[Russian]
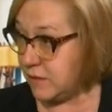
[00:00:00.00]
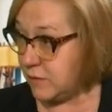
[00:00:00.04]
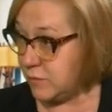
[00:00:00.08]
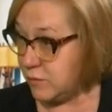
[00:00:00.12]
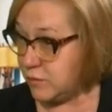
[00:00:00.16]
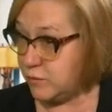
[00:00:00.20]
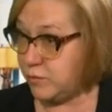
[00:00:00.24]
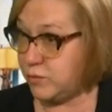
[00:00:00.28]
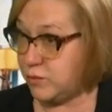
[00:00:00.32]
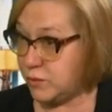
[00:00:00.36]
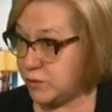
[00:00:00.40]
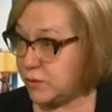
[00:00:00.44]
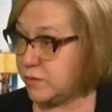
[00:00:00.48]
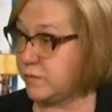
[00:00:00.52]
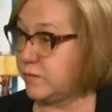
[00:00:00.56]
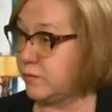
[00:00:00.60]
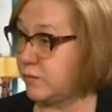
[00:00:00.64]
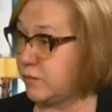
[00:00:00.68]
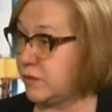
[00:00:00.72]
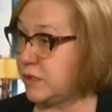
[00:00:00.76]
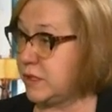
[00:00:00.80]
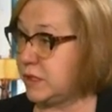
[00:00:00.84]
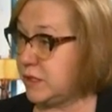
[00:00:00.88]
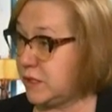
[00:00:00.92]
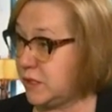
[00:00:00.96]
То есть больше
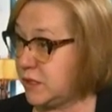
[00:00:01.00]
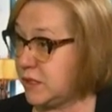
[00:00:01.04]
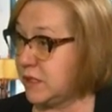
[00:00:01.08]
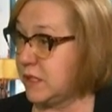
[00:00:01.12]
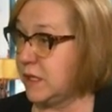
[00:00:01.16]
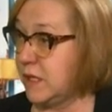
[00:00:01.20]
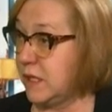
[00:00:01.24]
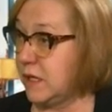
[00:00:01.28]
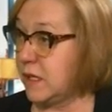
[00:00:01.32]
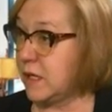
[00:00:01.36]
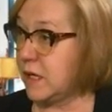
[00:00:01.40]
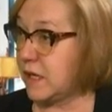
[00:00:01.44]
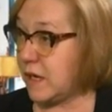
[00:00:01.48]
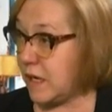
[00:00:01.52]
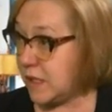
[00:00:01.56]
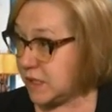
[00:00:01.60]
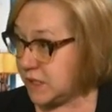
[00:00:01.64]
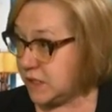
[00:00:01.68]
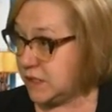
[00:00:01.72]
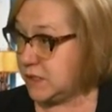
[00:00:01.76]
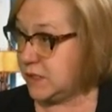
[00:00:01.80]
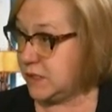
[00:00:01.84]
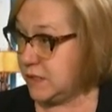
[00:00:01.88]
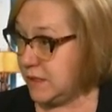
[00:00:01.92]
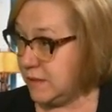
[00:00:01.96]
2000
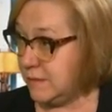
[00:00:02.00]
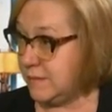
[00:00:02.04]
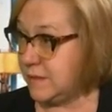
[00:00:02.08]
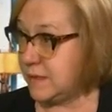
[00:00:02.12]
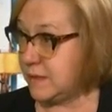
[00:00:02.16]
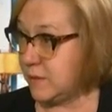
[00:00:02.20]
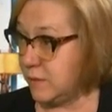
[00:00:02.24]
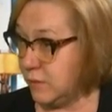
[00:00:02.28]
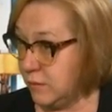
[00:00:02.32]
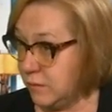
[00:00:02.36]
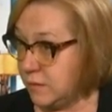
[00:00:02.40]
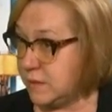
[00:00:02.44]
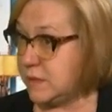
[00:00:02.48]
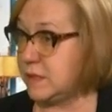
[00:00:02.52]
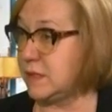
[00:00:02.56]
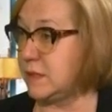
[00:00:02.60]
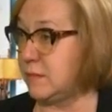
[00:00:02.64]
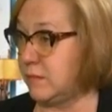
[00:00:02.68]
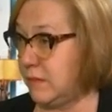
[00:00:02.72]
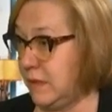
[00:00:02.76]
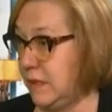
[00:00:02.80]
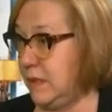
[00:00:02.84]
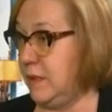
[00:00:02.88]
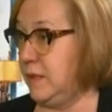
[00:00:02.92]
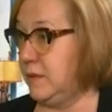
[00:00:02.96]
граждан Челябинской области
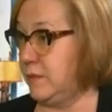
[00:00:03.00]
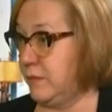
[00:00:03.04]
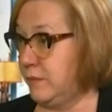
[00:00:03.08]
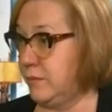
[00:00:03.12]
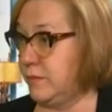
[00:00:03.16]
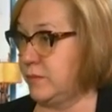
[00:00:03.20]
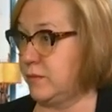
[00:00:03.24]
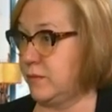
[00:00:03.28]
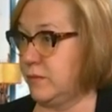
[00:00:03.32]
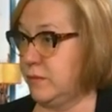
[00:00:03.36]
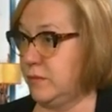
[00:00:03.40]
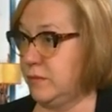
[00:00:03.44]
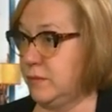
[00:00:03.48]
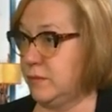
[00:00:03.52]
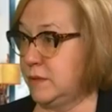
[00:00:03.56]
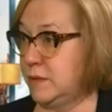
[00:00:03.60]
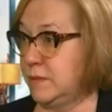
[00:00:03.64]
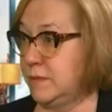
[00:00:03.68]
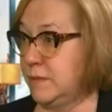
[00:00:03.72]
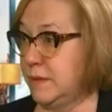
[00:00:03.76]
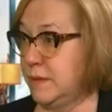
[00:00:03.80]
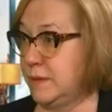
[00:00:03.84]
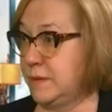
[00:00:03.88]
заболели туберкулезом.